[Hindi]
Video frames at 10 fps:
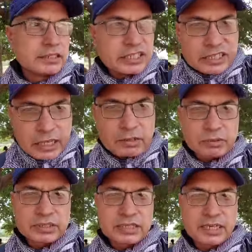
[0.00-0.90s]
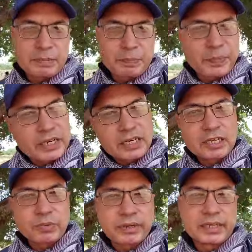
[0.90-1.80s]
जिधर रुक जाए
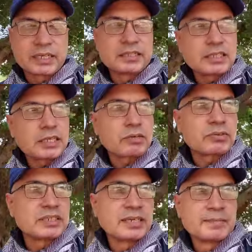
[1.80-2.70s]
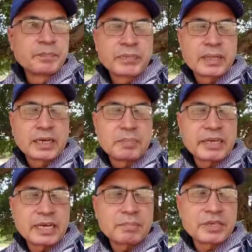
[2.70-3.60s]
पिकनिक पॉइंट है जिधर रुक जाए
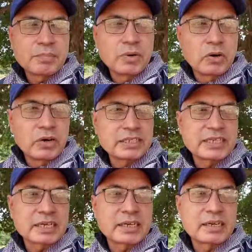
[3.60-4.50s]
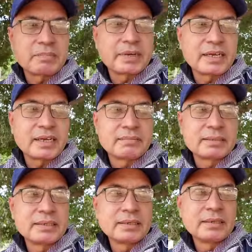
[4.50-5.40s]
अभी आप ये माहौल चेक करें पहले आप
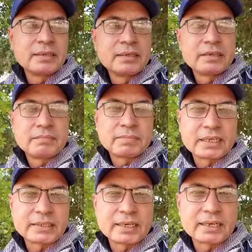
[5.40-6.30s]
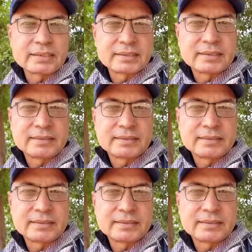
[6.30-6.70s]
माशाल्लाह से